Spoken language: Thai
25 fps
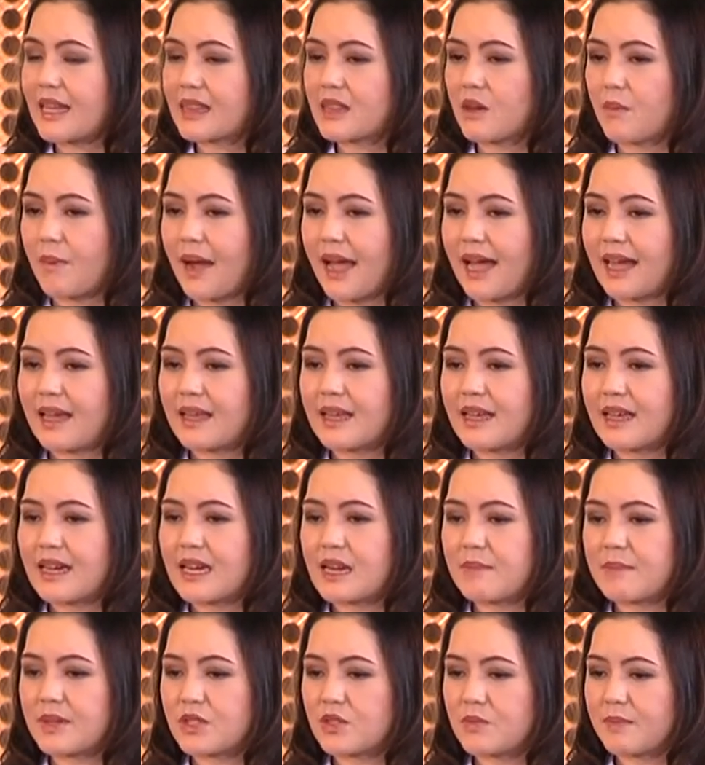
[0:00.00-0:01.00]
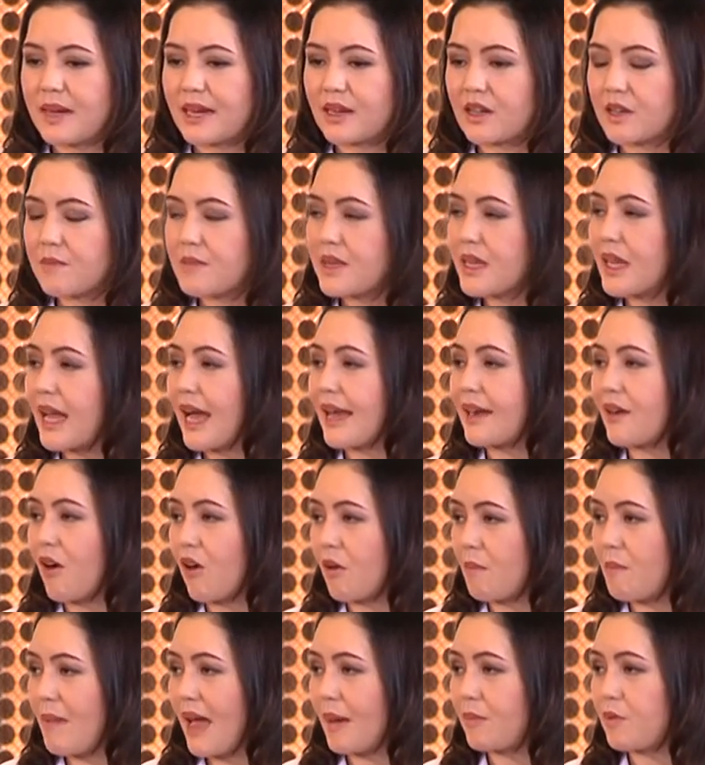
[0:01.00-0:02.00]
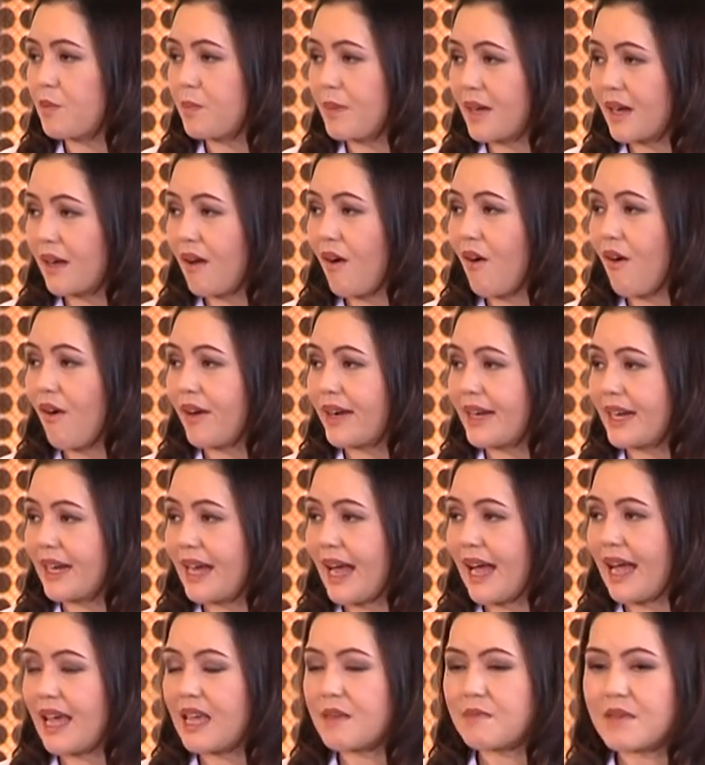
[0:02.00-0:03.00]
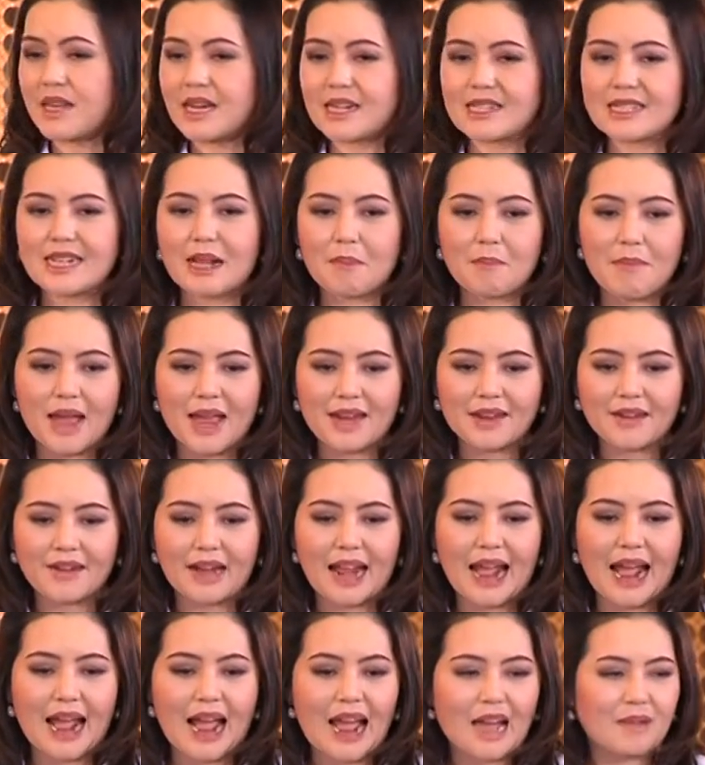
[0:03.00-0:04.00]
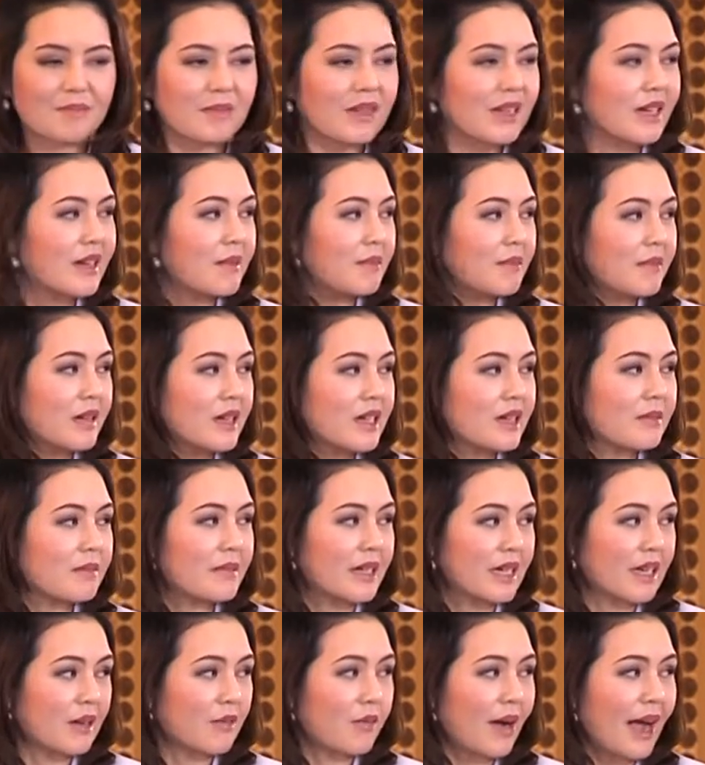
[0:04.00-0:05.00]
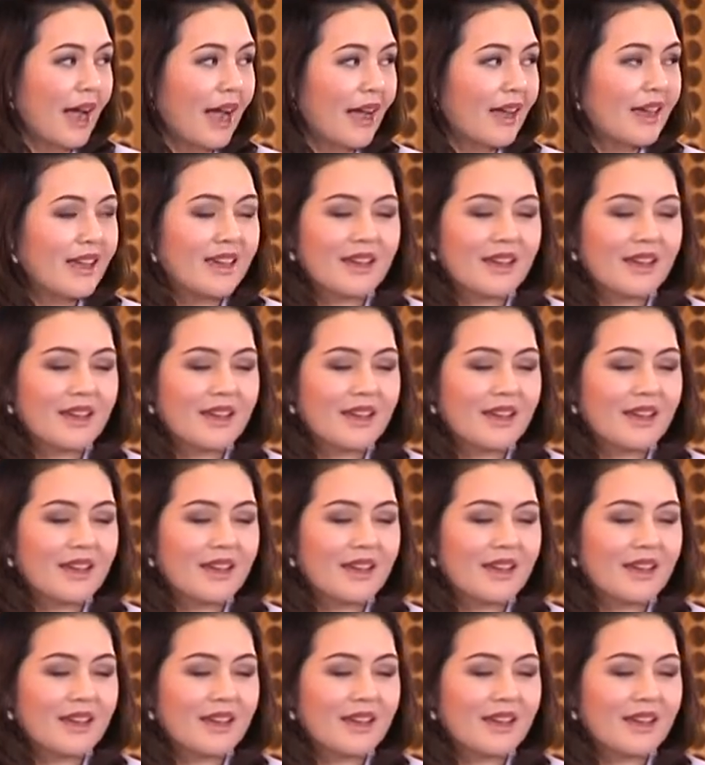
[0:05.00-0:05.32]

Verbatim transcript: แต่ว่าในปัจจุบันก็มีการออกแบบอุปกรณ์นะคะให้มีลักษณะแบนราบคือเหมือนกับว่า